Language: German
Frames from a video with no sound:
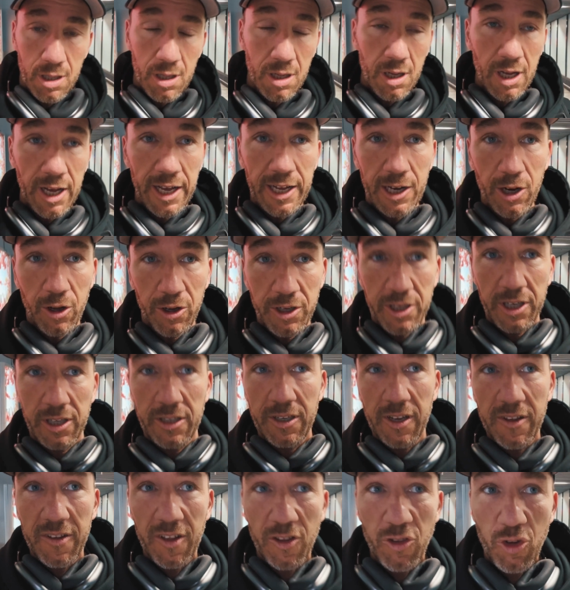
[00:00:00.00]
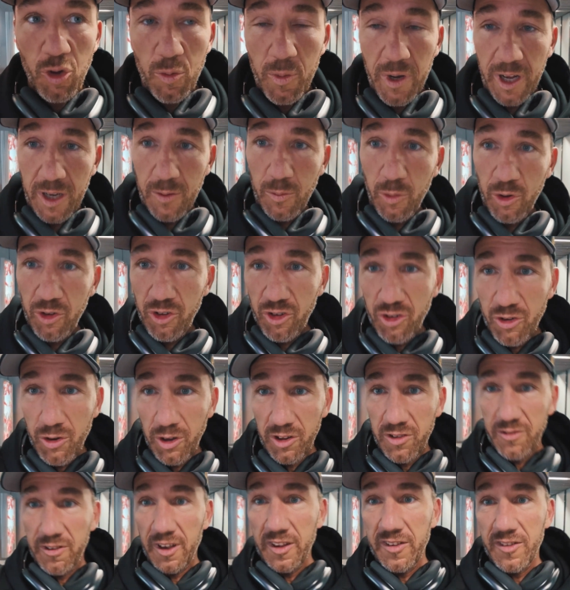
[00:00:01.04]
Hey Leute, diese Dummheit muss ich
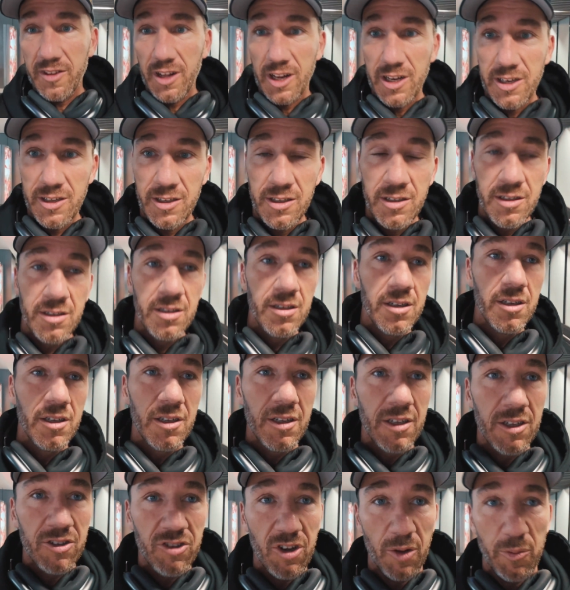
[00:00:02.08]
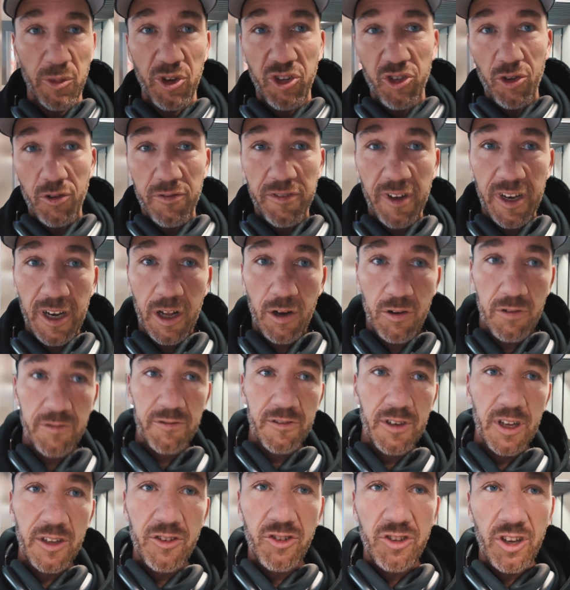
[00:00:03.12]
kurz festhalten. Ich habe mich so verlaufen,
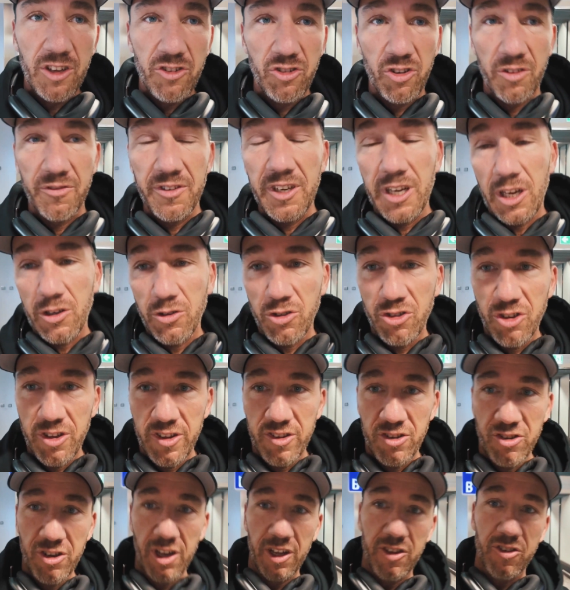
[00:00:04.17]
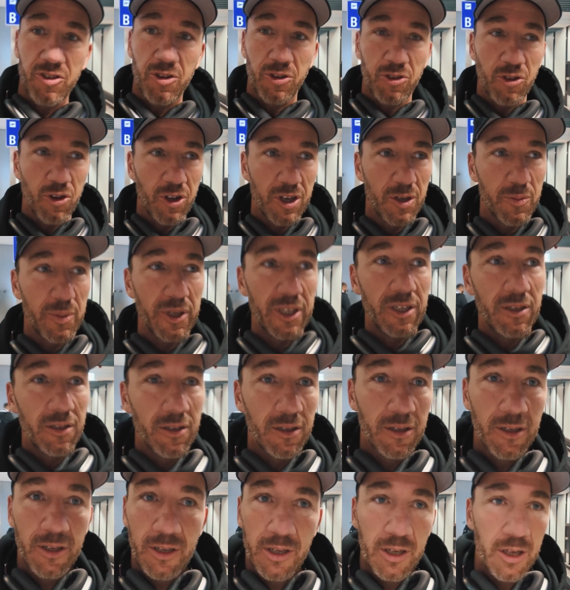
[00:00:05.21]
dass ich jetzt schon wieder durch die Sicherheitskontrolle bin.
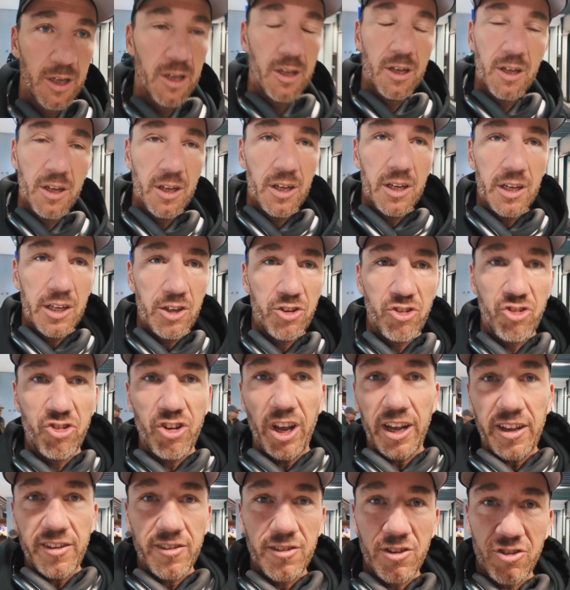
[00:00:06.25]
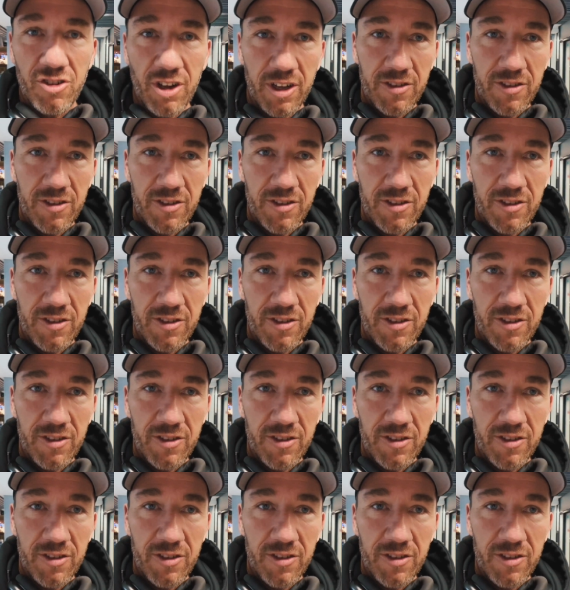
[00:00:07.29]
Ich check's nicht.